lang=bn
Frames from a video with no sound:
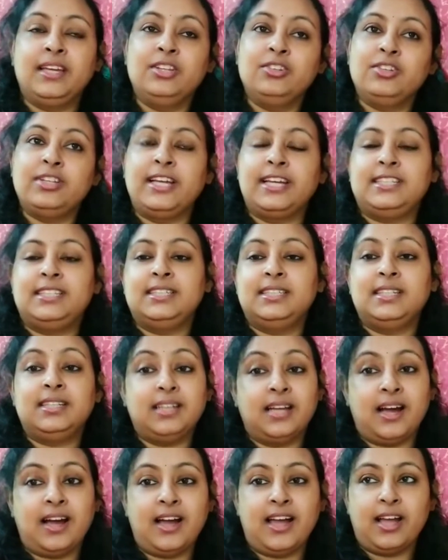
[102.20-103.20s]
কিন্তু দেখছি
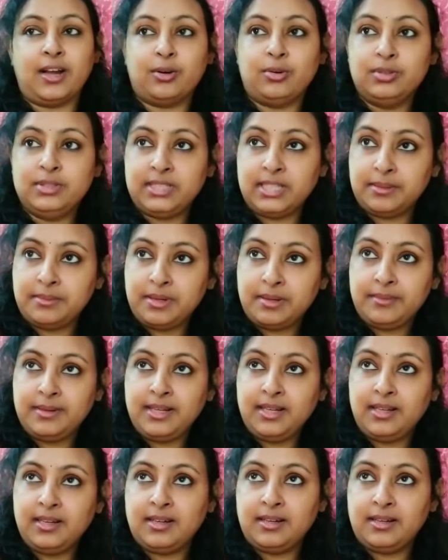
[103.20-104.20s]
যে না এখন
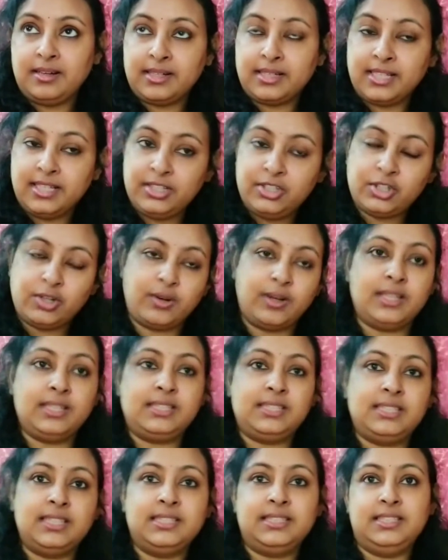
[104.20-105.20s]
যেভাবে আর কি
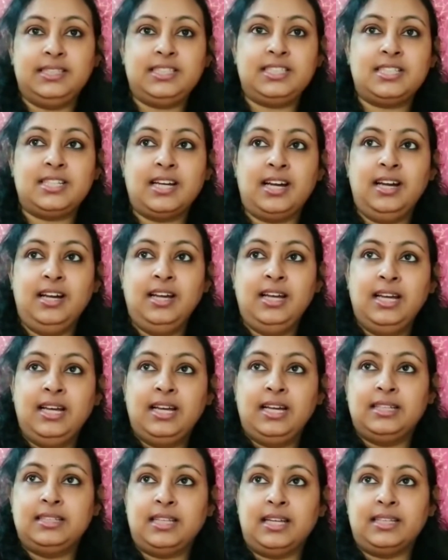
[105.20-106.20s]
ছড়াচ্ছে জিনিসটা
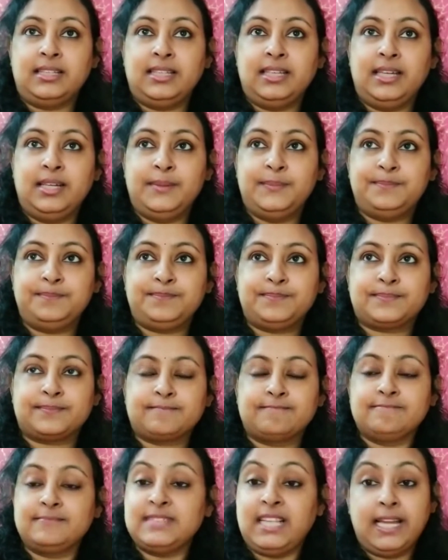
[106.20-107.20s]
তাতে
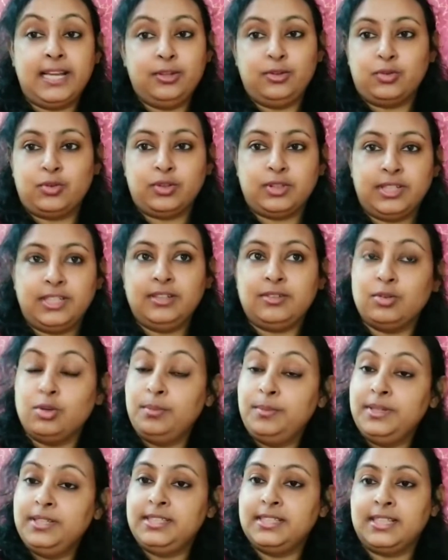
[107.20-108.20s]
এই দুটো দিন
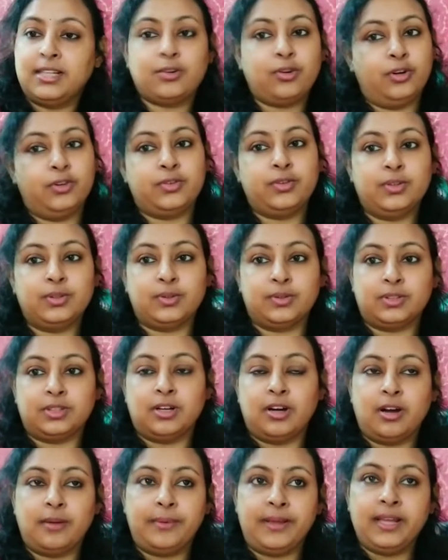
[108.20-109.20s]
খুব নিজেদের কন্ট্রোল
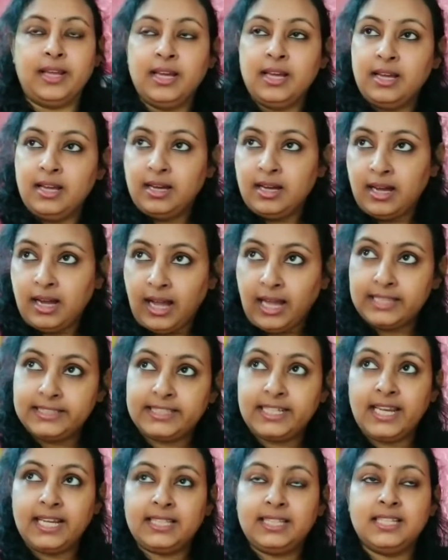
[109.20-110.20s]
করতে হবে
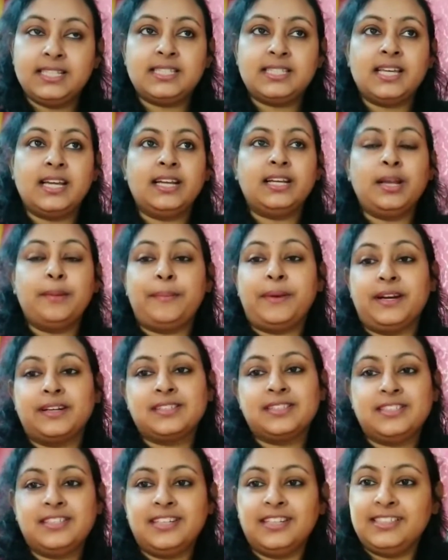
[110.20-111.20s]
আজকে একত্রিশ তারিখটা
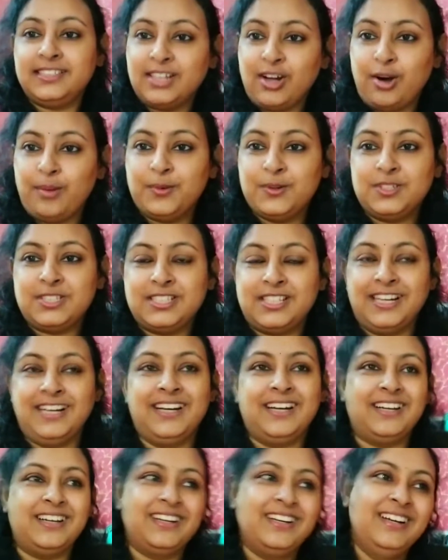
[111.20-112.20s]
পার্ক স্ট্রিটের যে অবস্থা